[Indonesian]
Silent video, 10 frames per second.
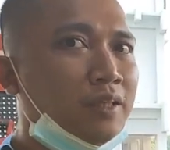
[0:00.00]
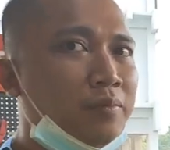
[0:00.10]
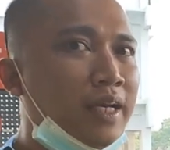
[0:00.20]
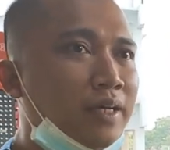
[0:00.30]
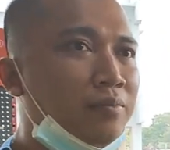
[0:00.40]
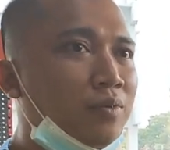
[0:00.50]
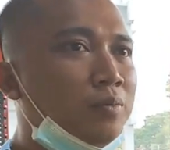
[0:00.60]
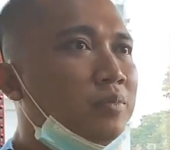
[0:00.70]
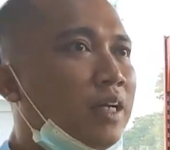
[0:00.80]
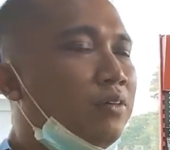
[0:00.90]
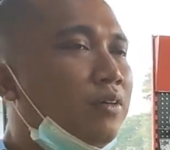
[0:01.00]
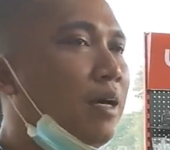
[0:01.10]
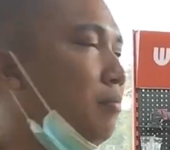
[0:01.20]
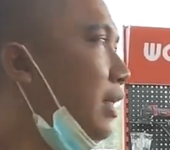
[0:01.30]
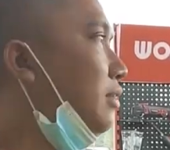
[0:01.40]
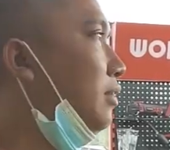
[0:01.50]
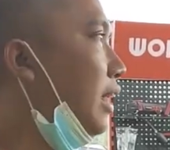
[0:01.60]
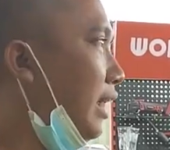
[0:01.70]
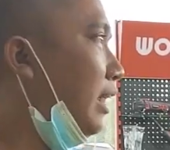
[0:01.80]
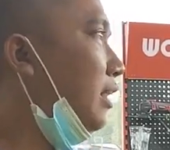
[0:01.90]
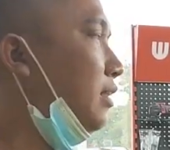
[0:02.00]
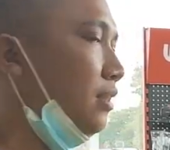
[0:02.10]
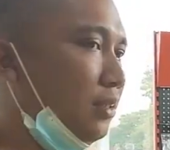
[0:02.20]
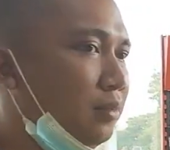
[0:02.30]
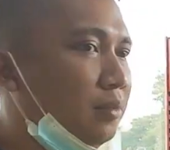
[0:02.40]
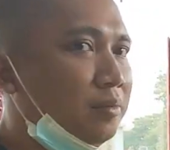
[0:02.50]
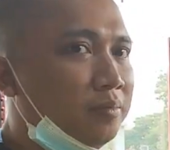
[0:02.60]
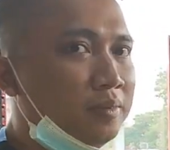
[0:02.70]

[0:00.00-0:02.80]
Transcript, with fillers: terbilangnya belum terlalu lama juga belum, ya. Belum. Uh,